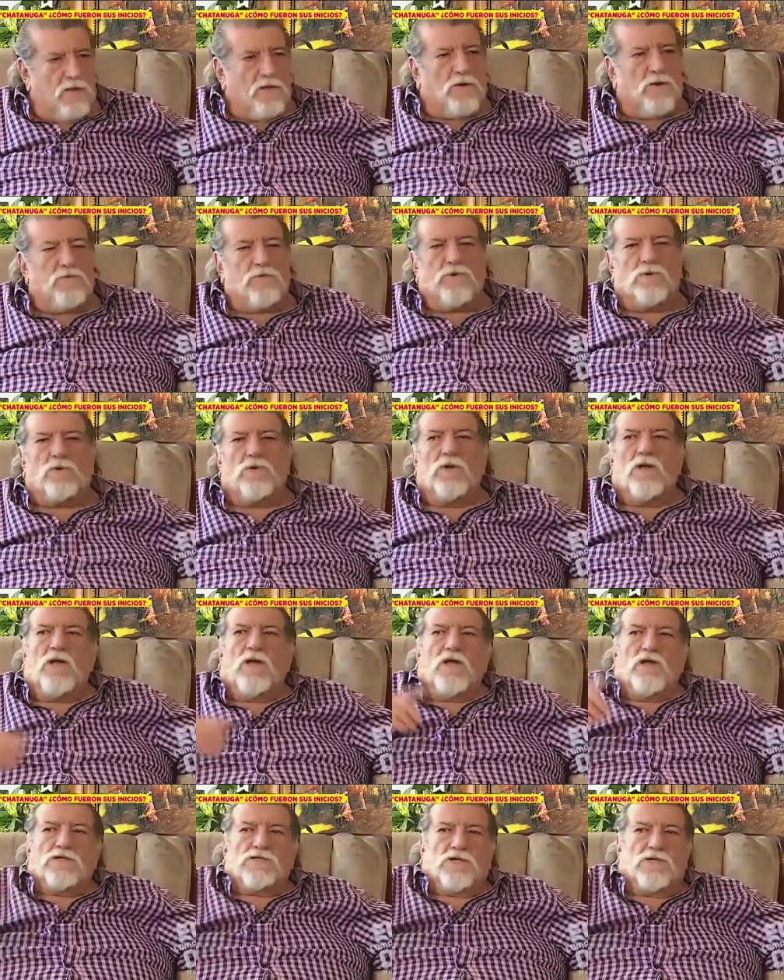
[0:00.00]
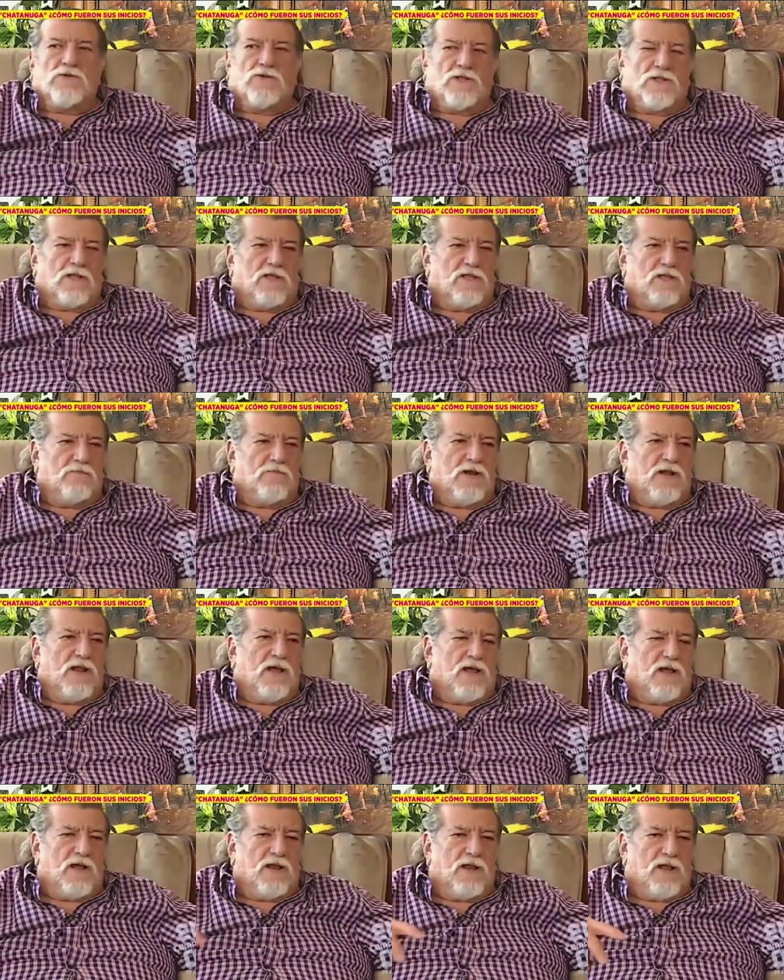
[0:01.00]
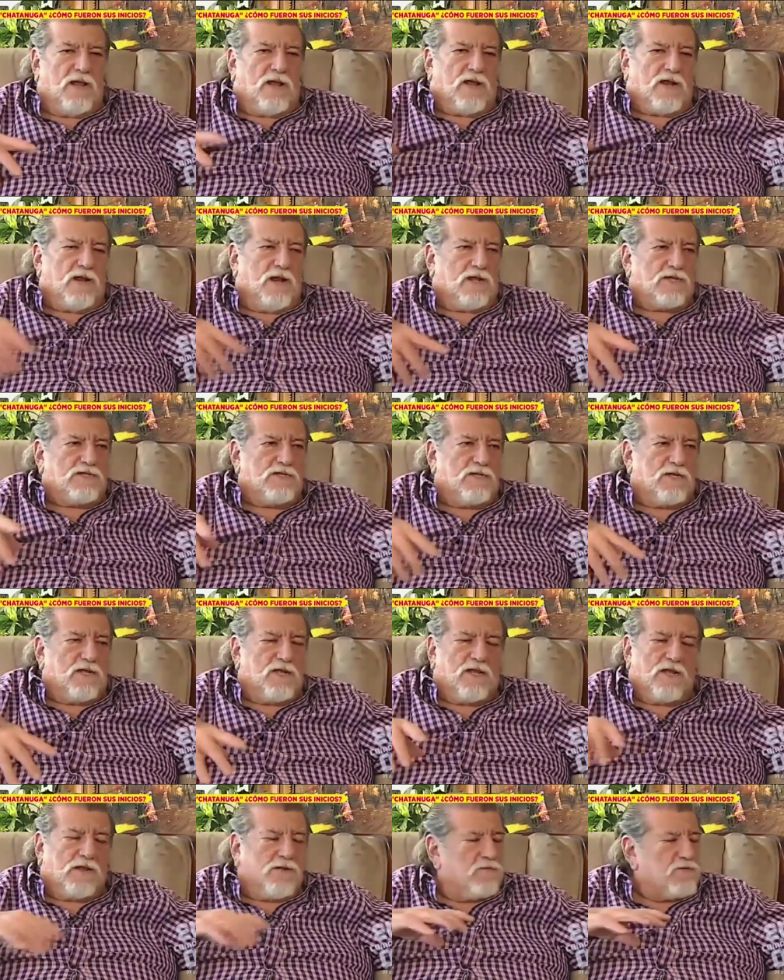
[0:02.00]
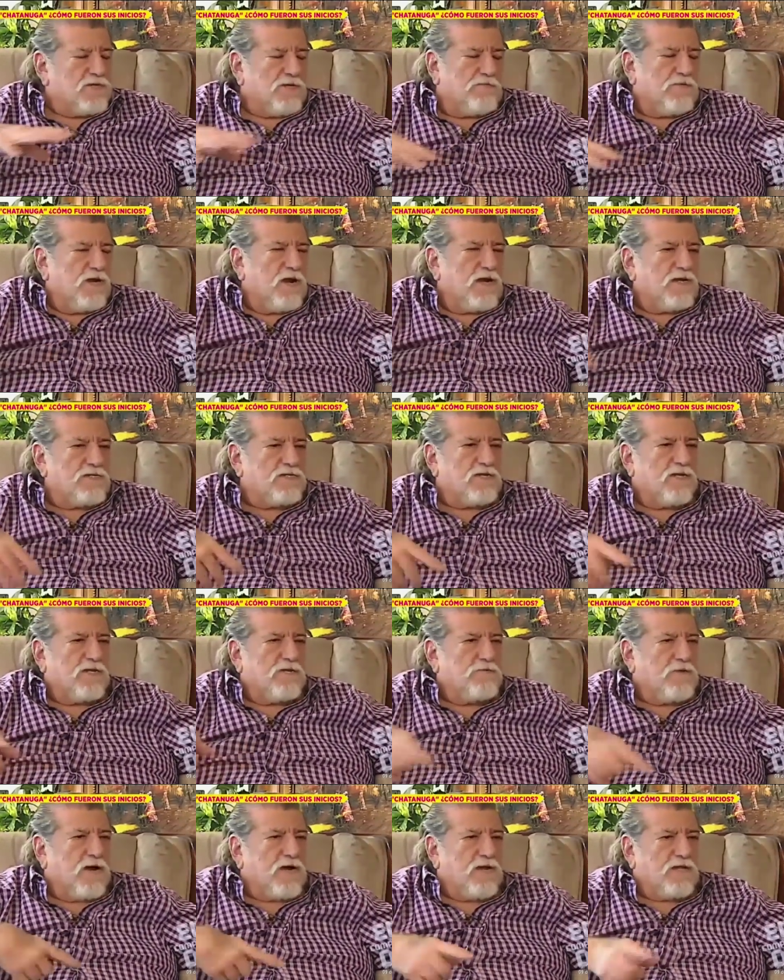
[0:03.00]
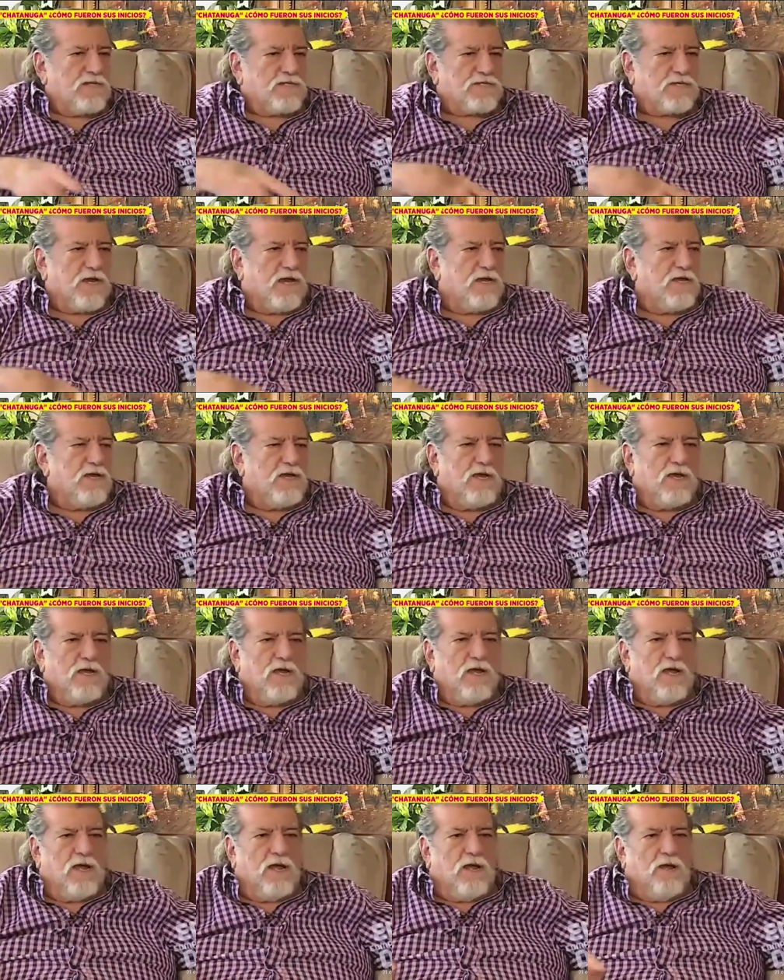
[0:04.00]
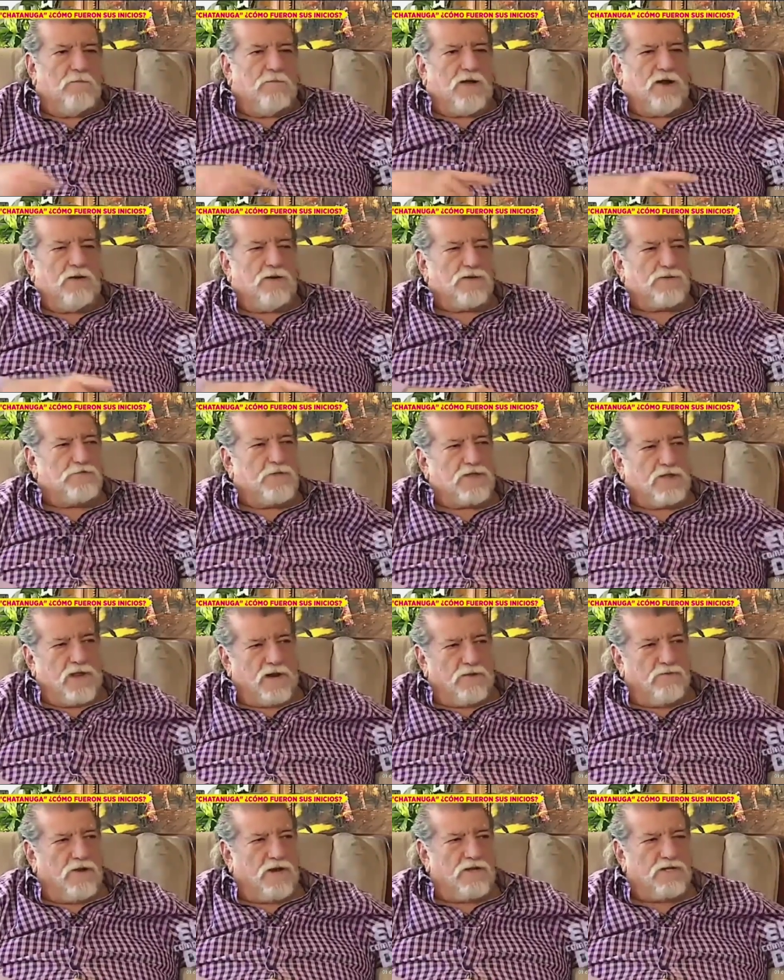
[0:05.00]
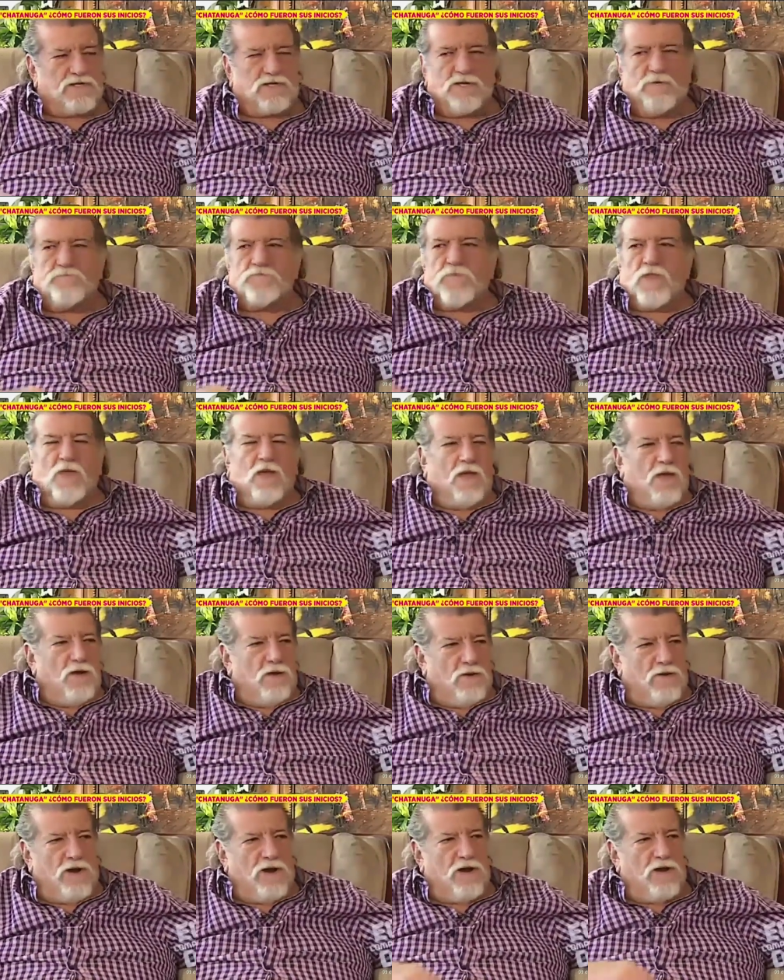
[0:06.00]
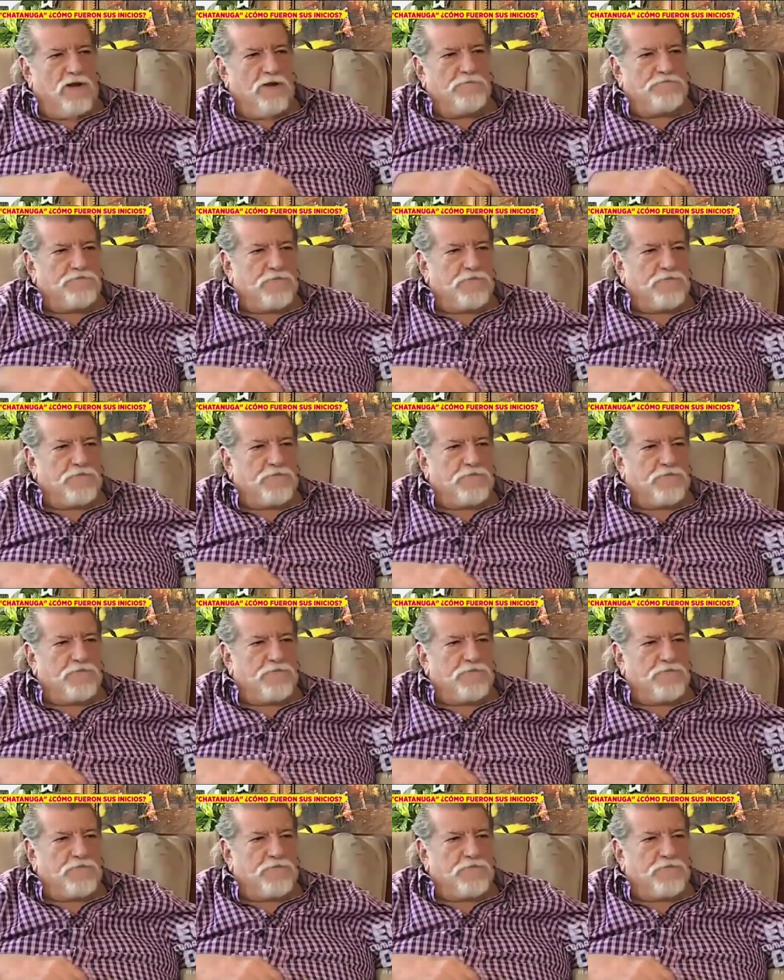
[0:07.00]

¿Cómo no? Señorita, deme la, clase, ¿cómo se llama? La lista de vacantes que hay para el Hospital Juárez. Órale.